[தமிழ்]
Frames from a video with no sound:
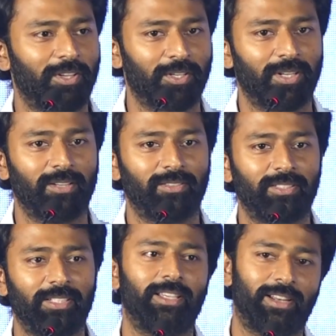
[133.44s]
ஃபங்க்ஷனில்
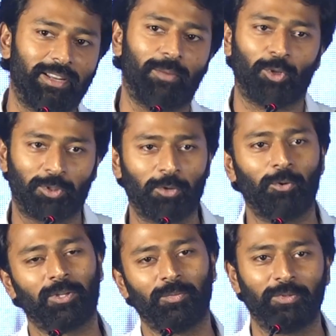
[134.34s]
வந்து இங்கே இருக்கிற மொத்த
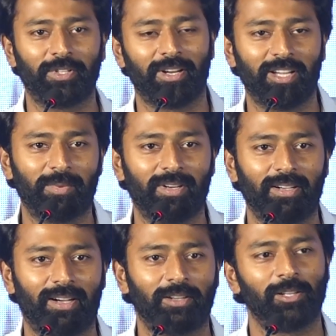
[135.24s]
கூட்டமும் வந்து கண்டிப்பாக
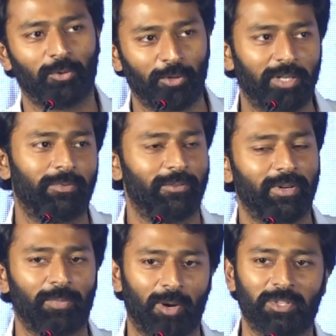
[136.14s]
அங்கிள் கூட்டிகிட்டு
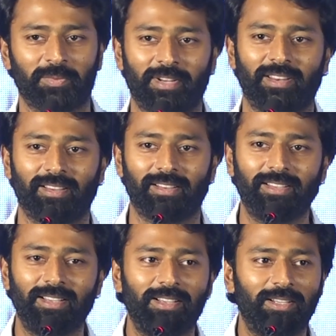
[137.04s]
வருவேன் ப்ராமிஸ் பண்ணியிருக்காரு
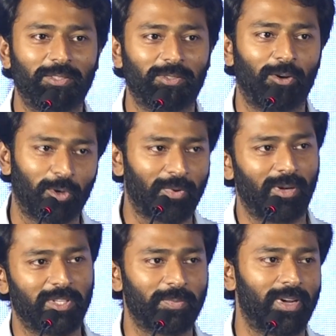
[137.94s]
ஸோ அவர்
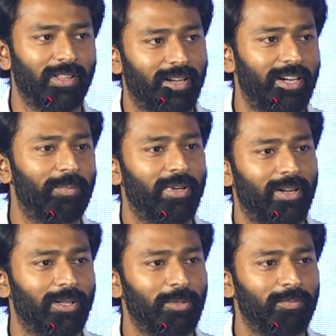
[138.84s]
ப்ராமிஸ் பண்ண அது கண்டிப்பாக
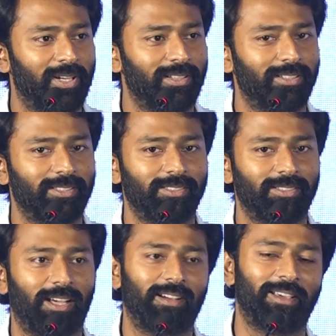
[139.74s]
நடக்கும் அதுக்கு
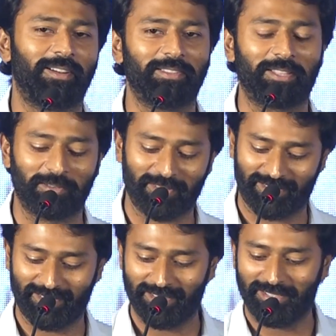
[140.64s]
நான் கேரண்டி தருவேன்
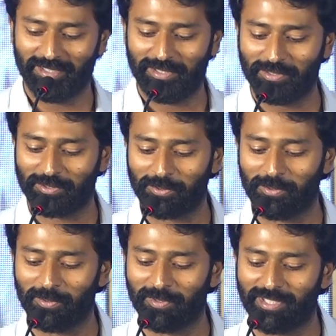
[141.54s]
ஸோ
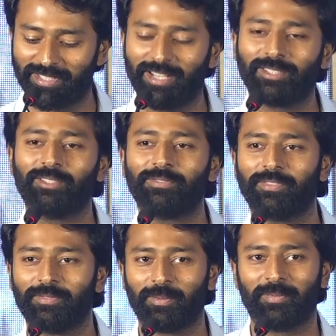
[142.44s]
டு ஸ்டார்ட் ஆஃப்
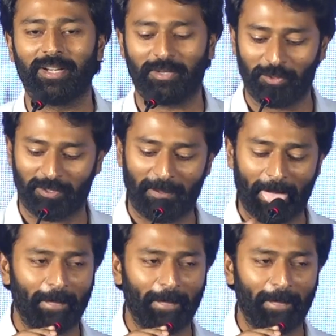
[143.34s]
ஃப்ரம் தட் நோட்